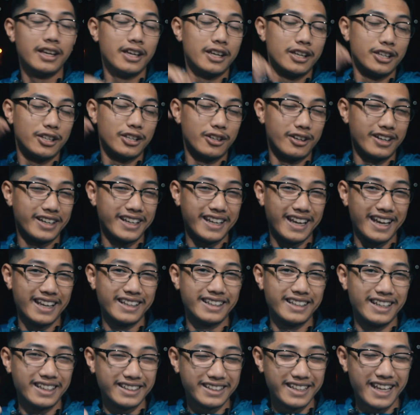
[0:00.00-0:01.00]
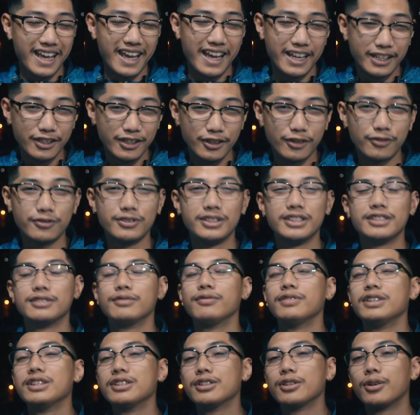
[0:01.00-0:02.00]
You're again at the end of this
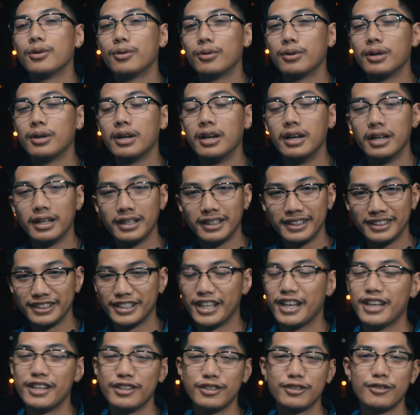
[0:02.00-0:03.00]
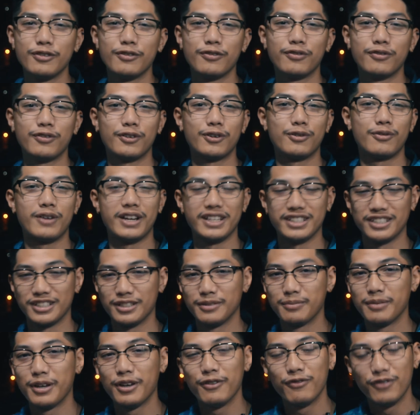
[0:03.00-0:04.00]
video. Thank you for watching
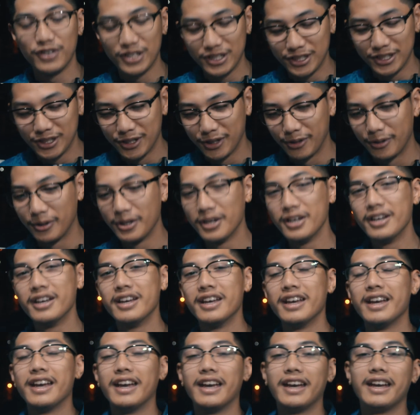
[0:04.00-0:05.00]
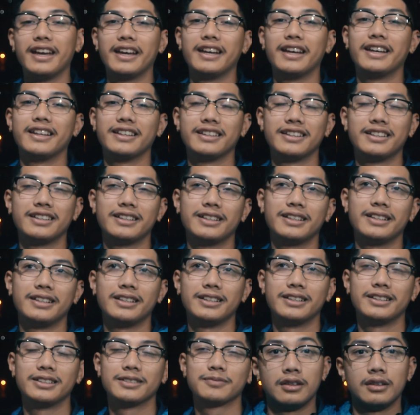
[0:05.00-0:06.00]
my video. And uh,
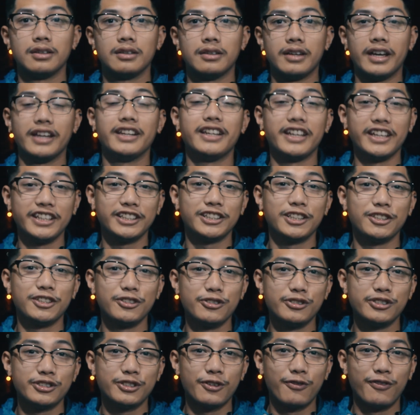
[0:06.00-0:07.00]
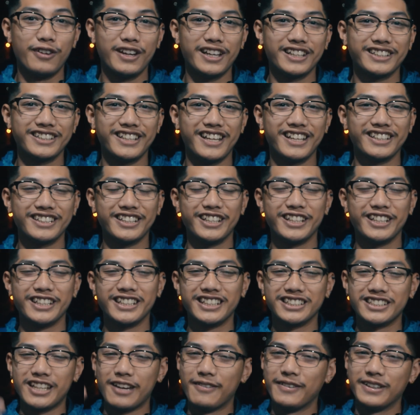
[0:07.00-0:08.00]
And nakita nyo sa vlog natin,
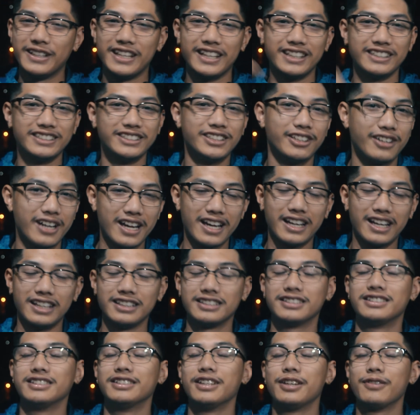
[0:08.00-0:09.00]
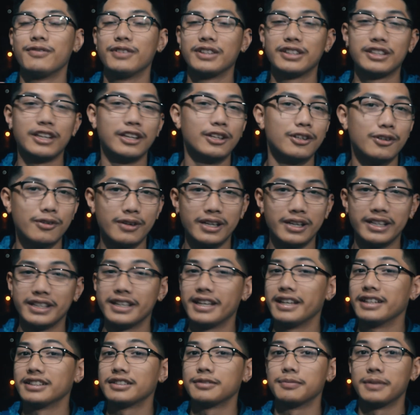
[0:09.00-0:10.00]
kasama natin si Rock at si David Kinoa.
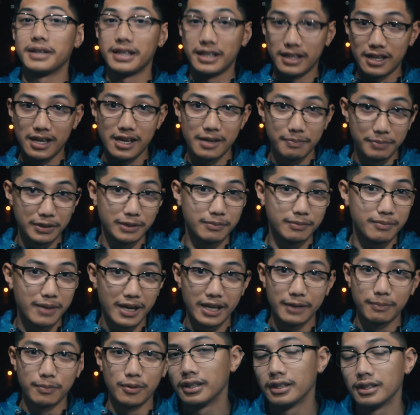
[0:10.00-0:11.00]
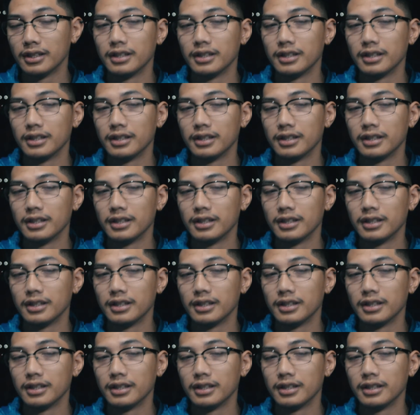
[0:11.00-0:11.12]
Yes, magkakapit by po.